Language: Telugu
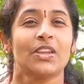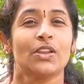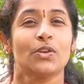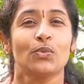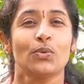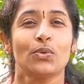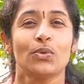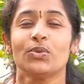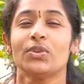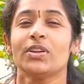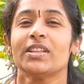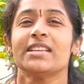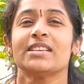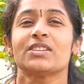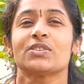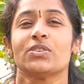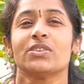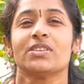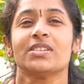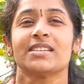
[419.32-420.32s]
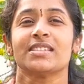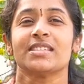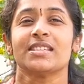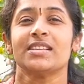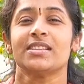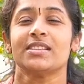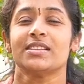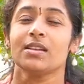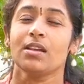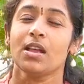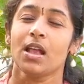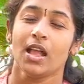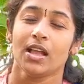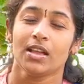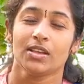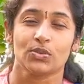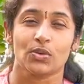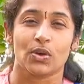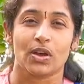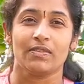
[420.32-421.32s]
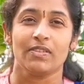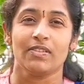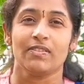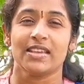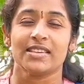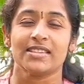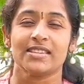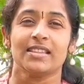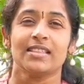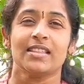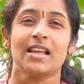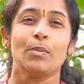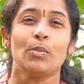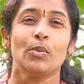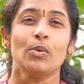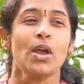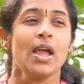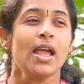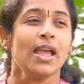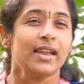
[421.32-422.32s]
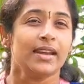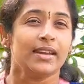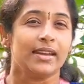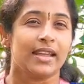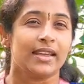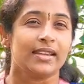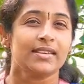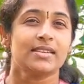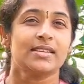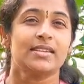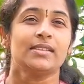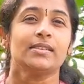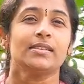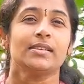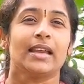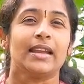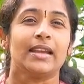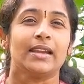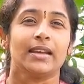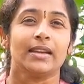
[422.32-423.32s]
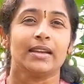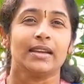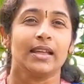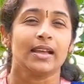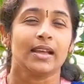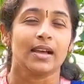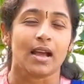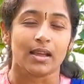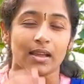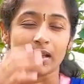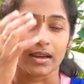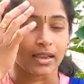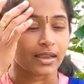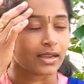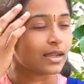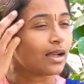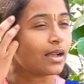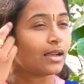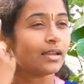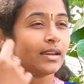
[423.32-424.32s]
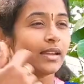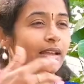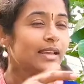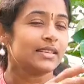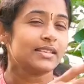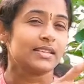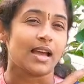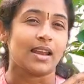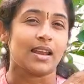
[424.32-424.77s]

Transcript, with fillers: నేను ఊరు నుండి తీసుకొచ్చిన సీడ్స్ సో అవి వేసేద్దాము నెక్స్ట్ ఏంటంటే కాకరకాయ కాకరకాయలు